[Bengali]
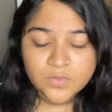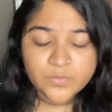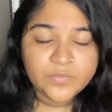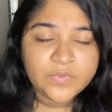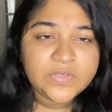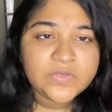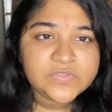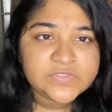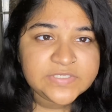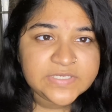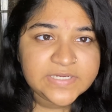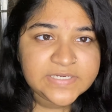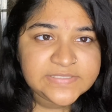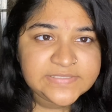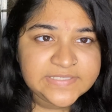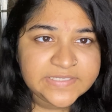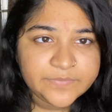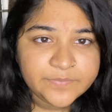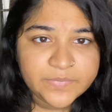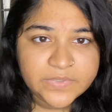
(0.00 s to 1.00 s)
মিউজিকের
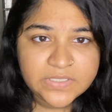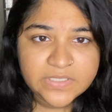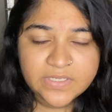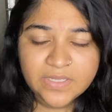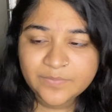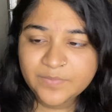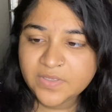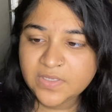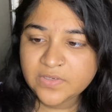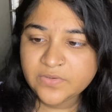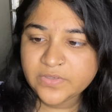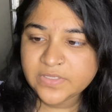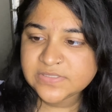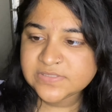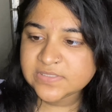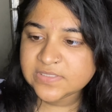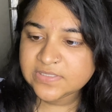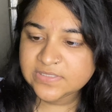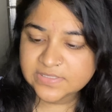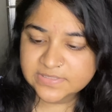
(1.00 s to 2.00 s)
সিম্বলে আমি
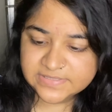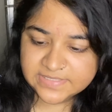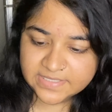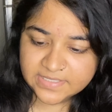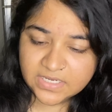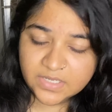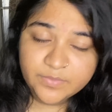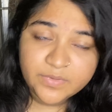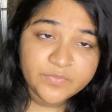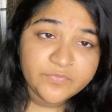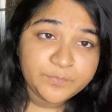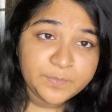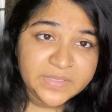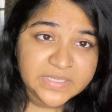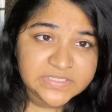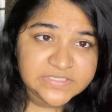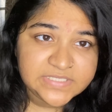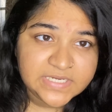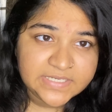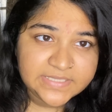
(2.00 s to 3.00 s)
রিস্ক নিতে চাই না আমার
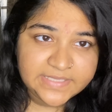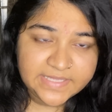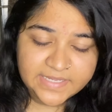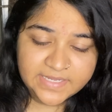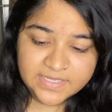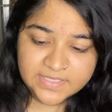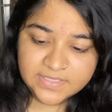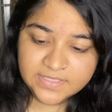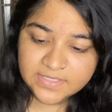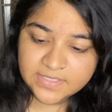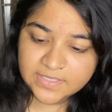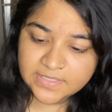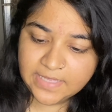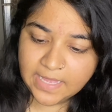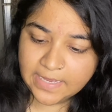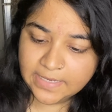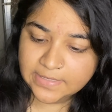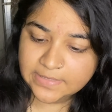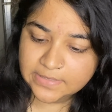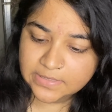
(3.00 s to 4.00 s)
পিকচার দেখা দেখা
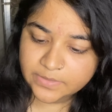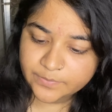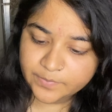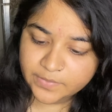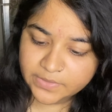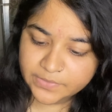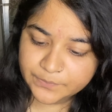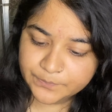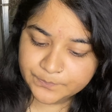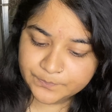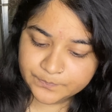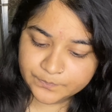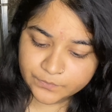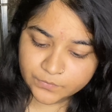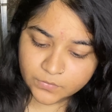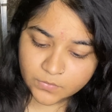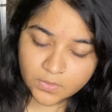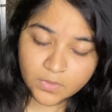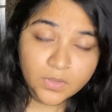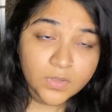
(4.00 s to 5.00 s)
আঁকা লাগবে
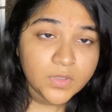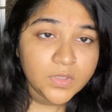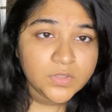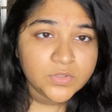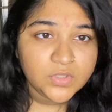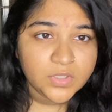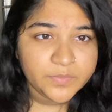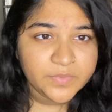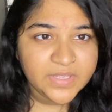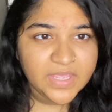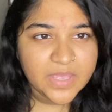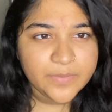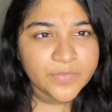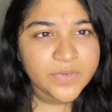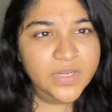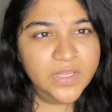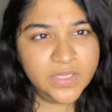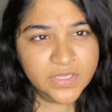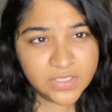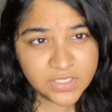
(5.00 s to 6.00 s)
তো আমি
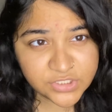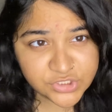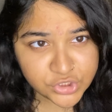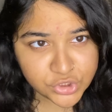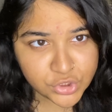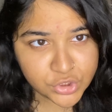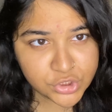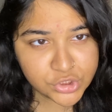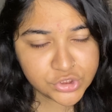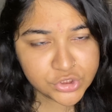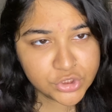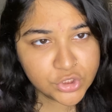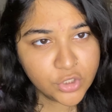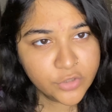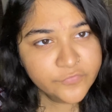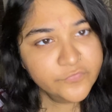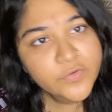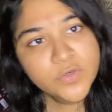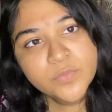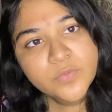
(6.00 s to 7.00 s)
ক্যামেরা কিছুক্ষণের জন্য
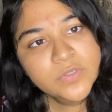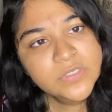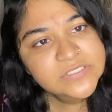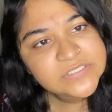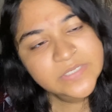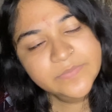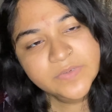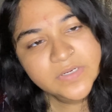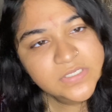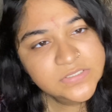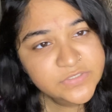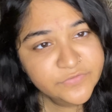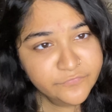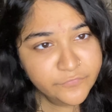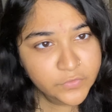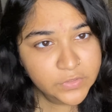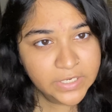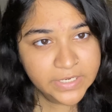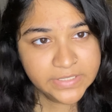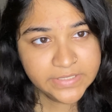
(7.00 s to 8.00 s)
অফ করবো কাজ আমার কাছে
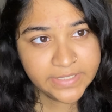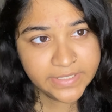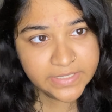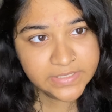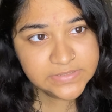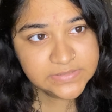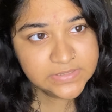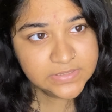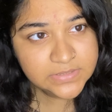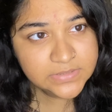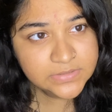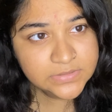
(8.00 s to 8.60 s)
ফোন একটাই আছে